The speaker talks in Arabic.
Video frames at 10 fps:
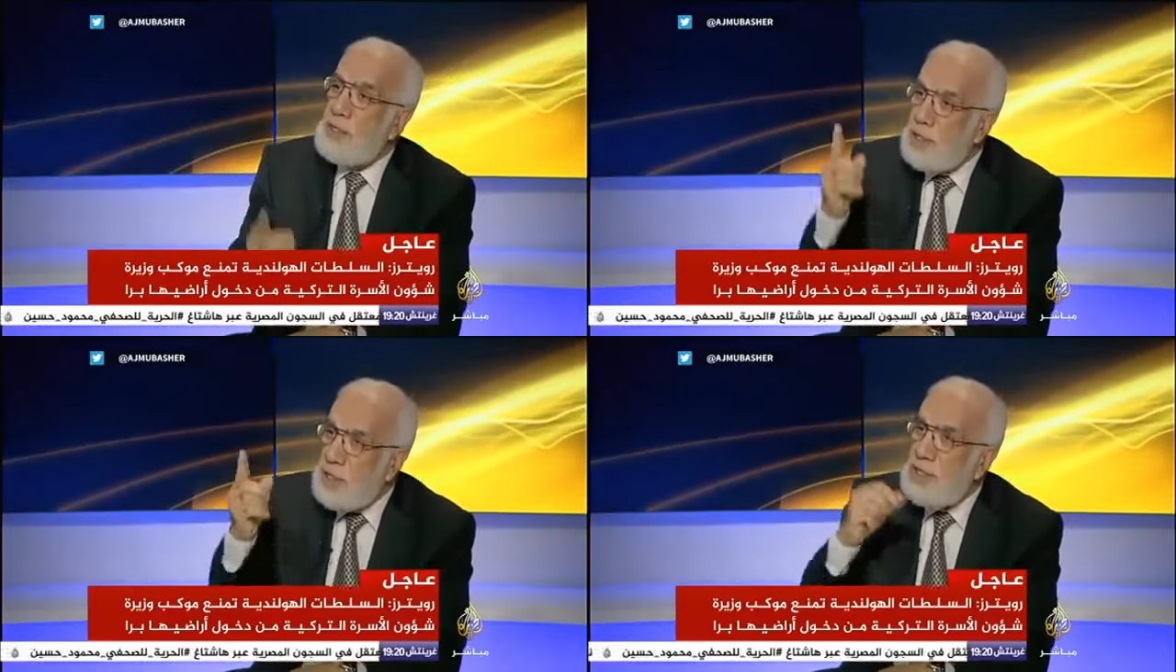
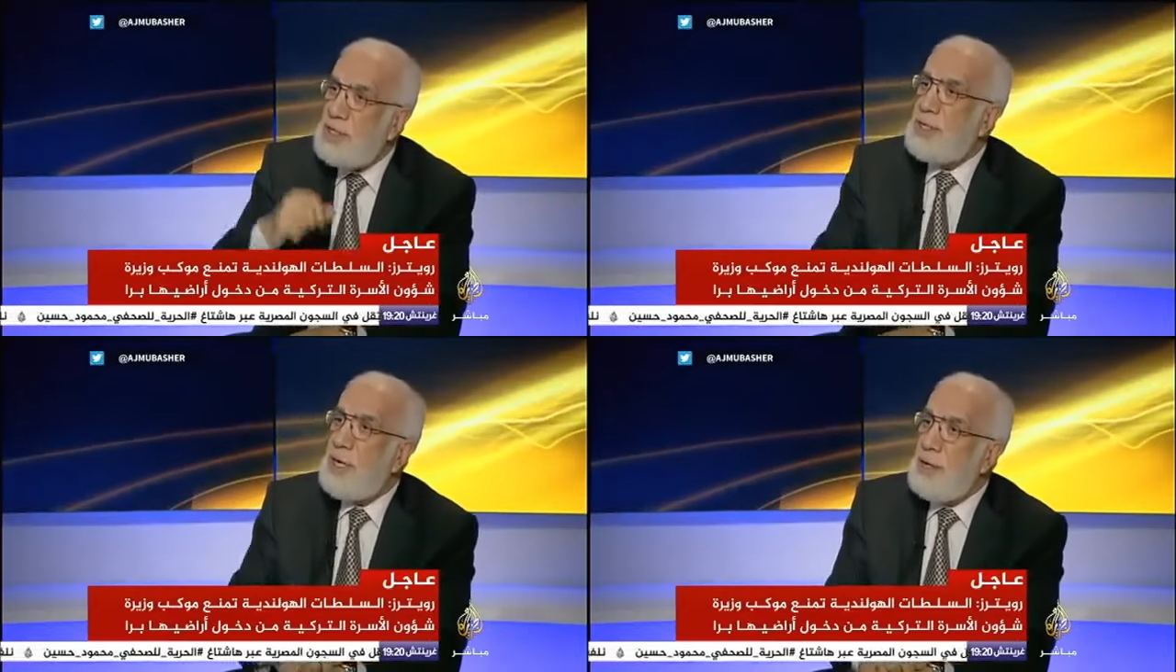
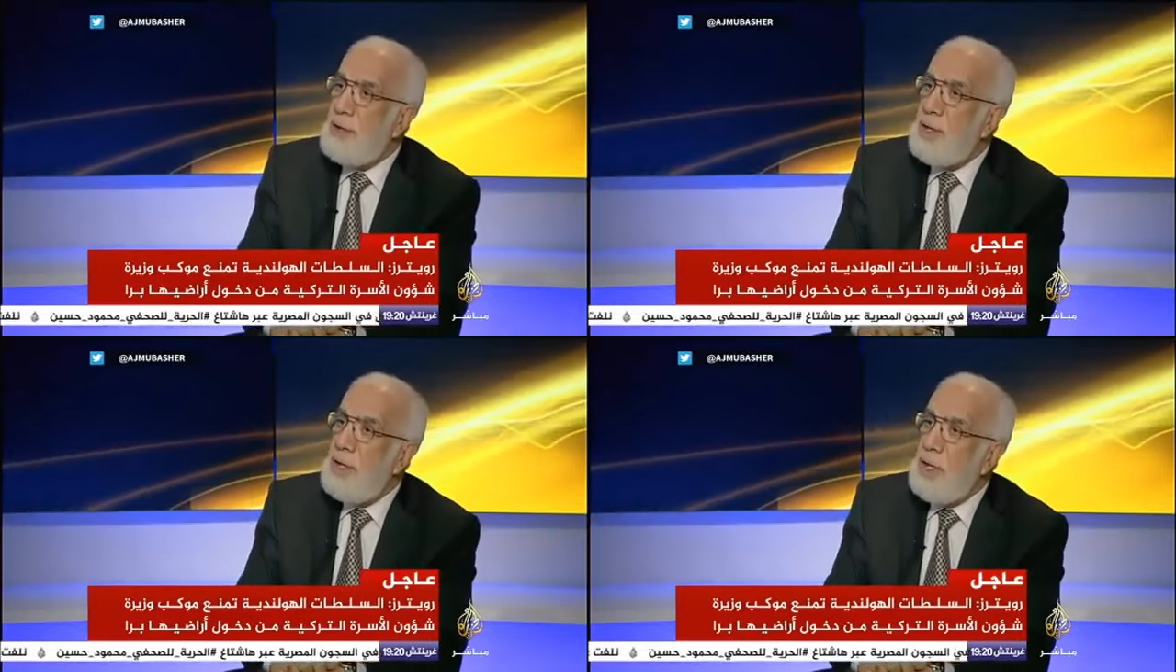16 سنه
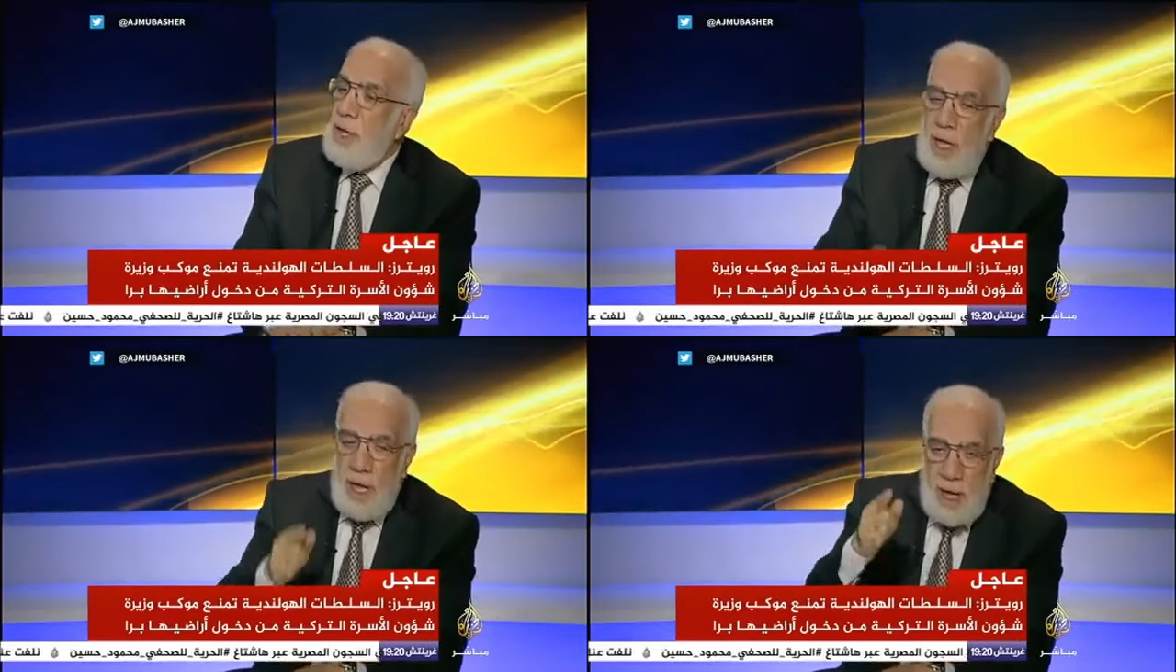
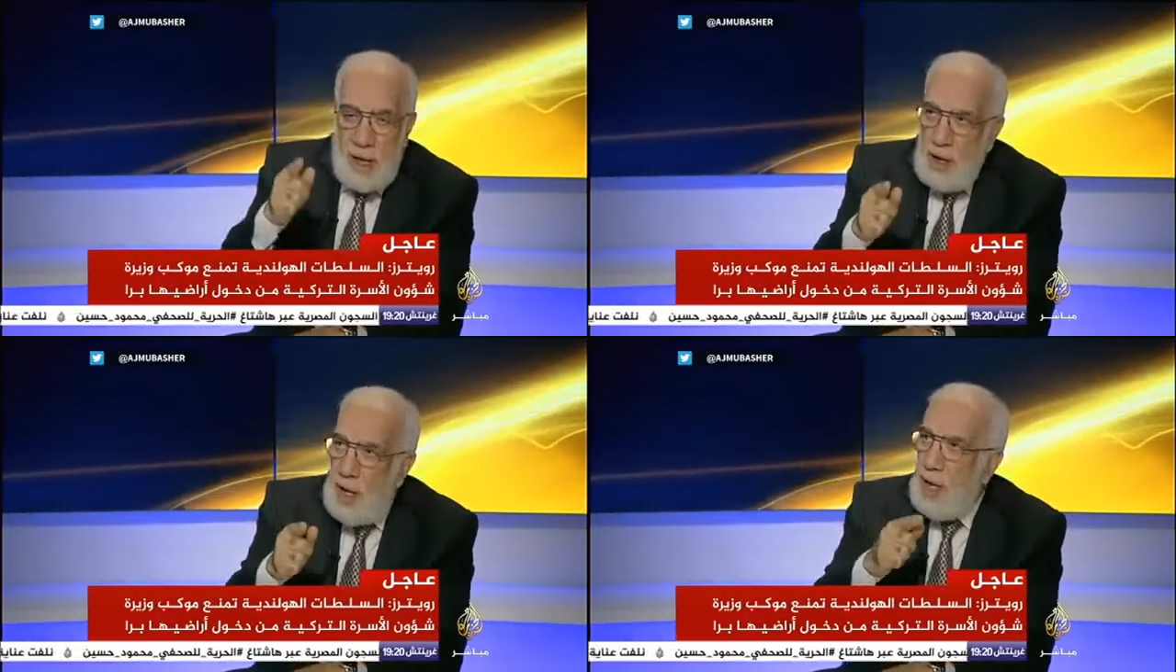محمد
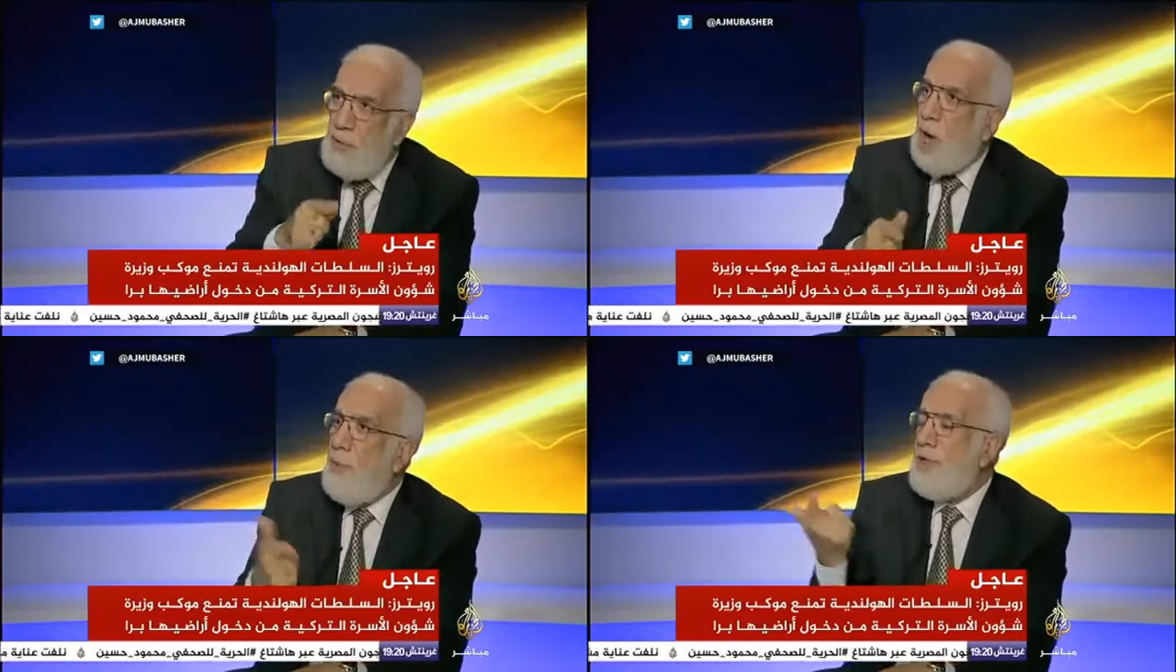الفاتح
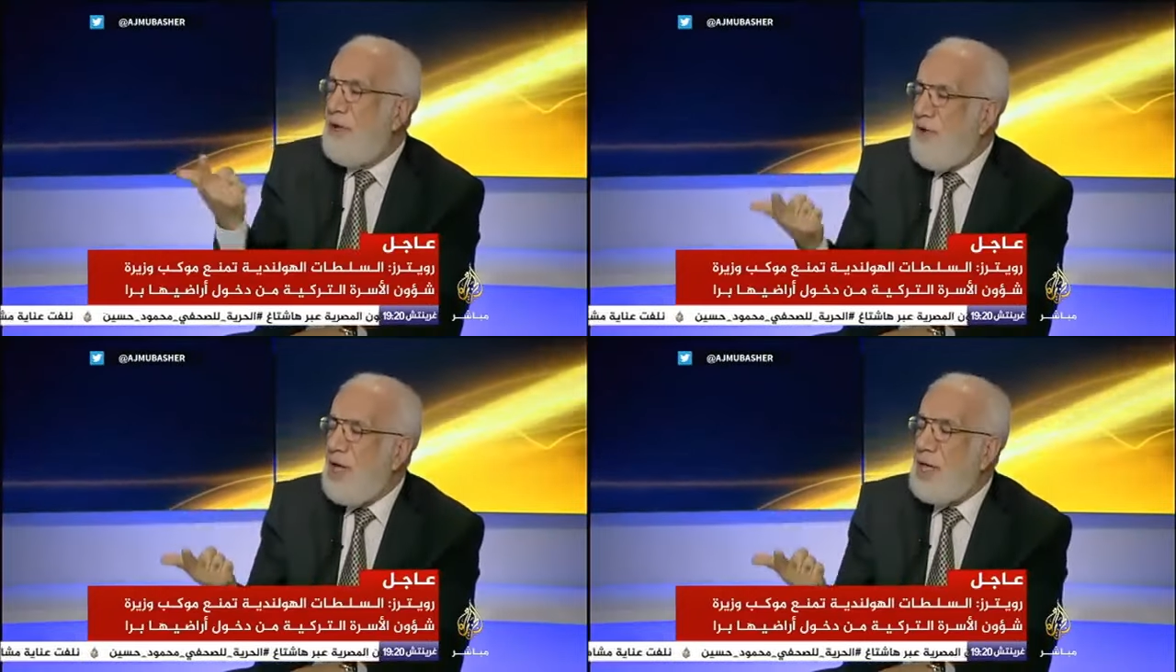محمد
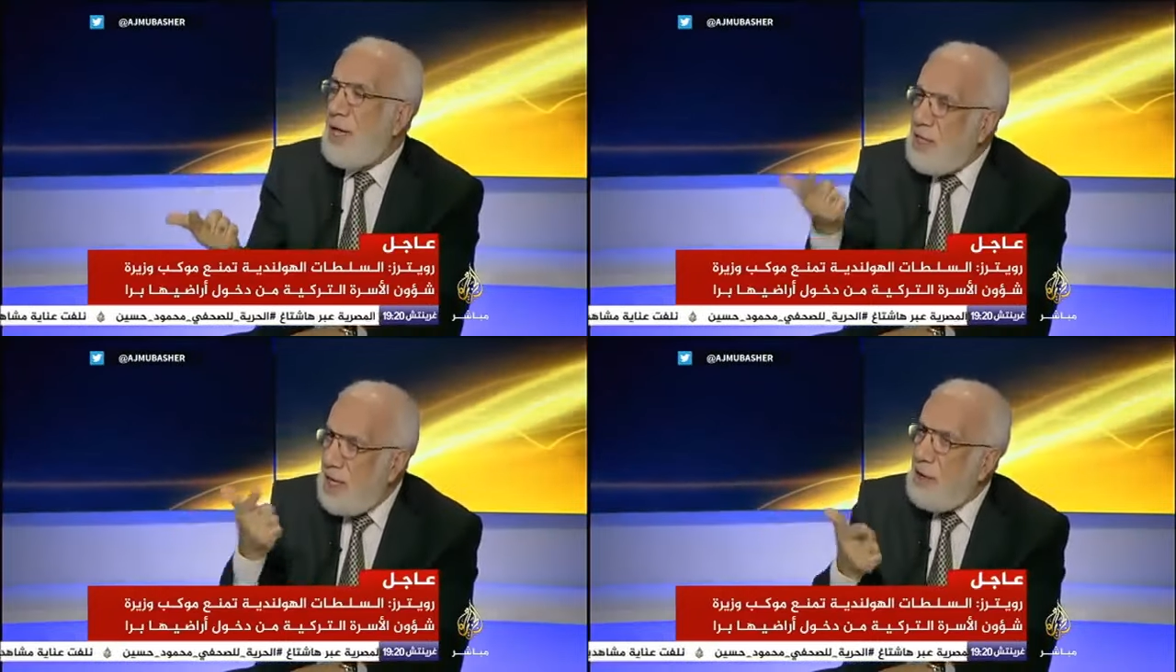
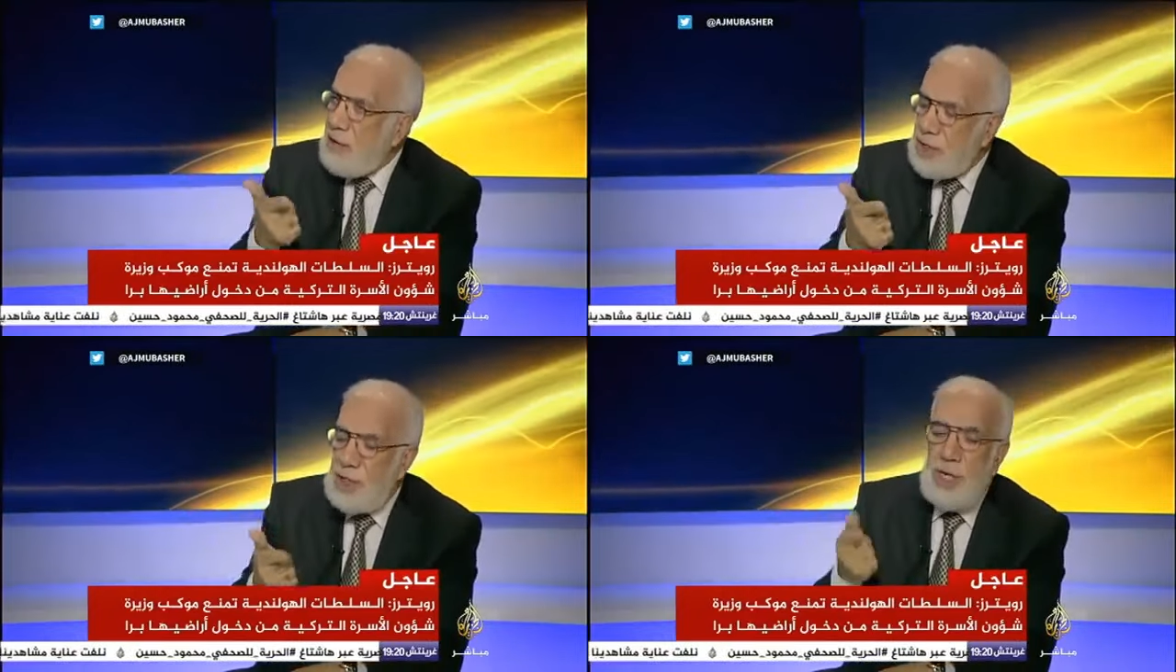الفاتح
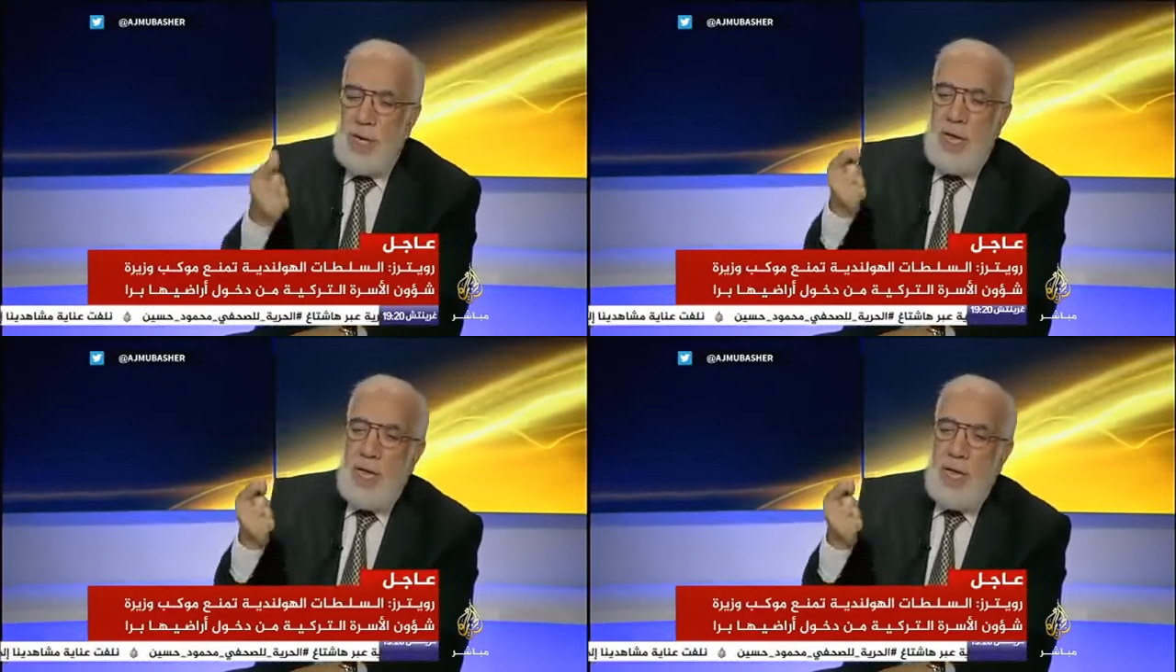23